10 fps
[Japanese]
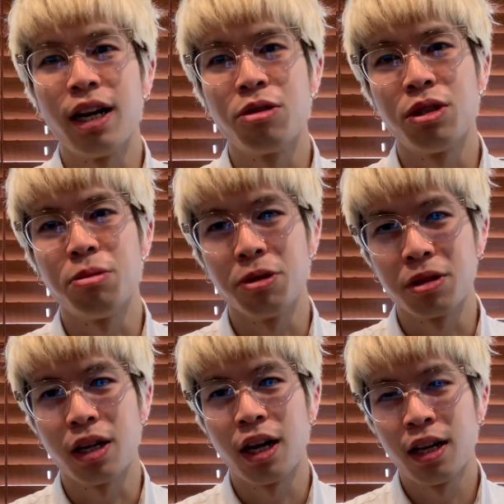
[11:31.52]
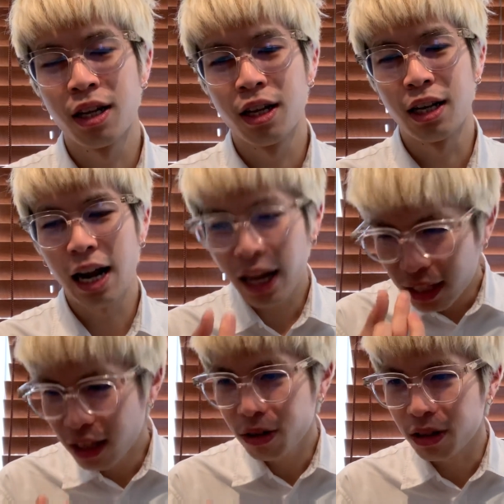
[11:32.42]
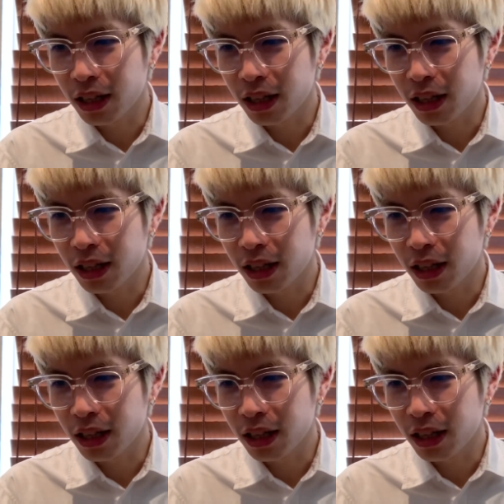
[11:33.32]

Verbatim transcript: ラフ・シモンズが。泣いてる。